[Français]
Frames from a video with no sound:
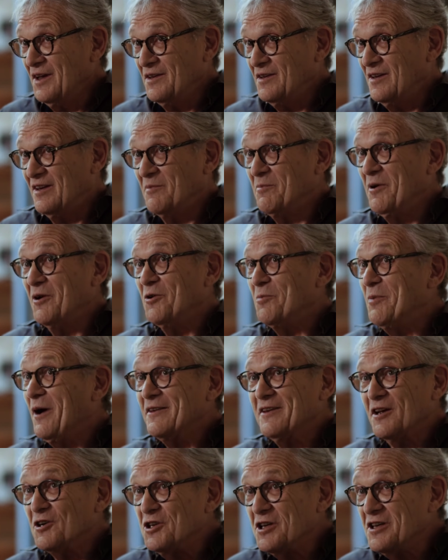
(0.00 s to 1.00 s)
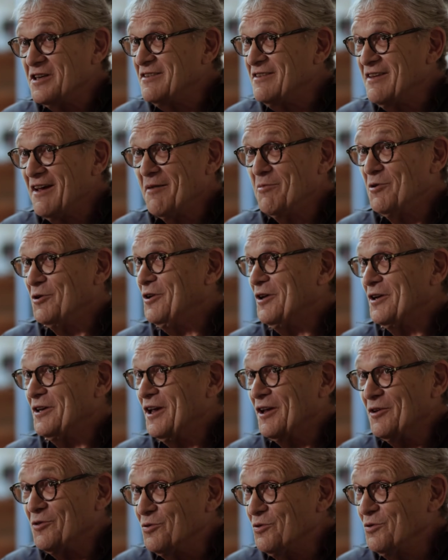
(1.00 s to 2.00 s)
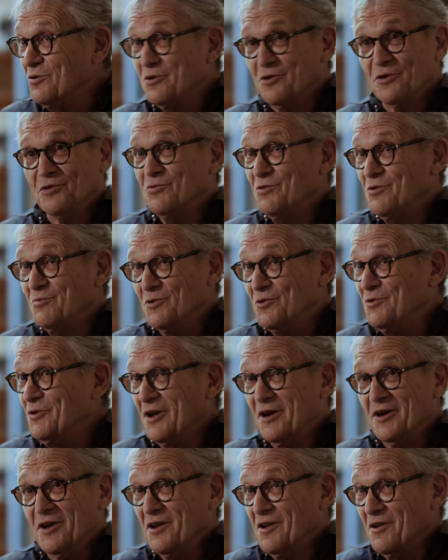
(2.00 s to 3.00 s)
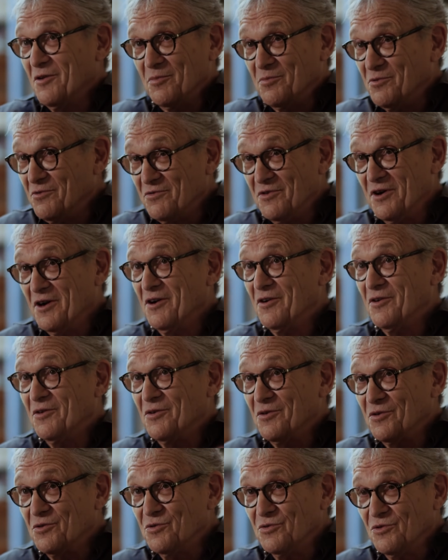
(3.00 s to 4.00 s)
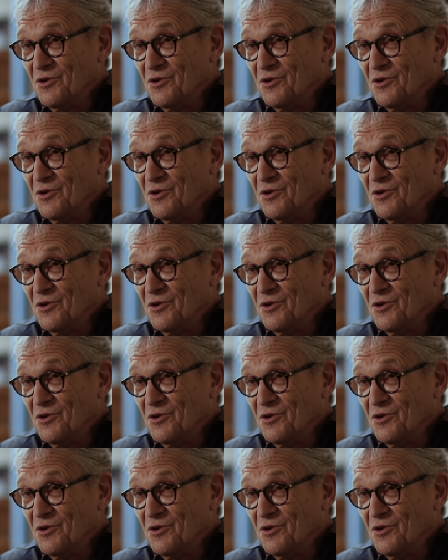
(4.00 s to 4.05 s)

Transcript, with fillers: n'était pas le partage équitable d'un gâteau que tout le monde allait pouvoir, euh,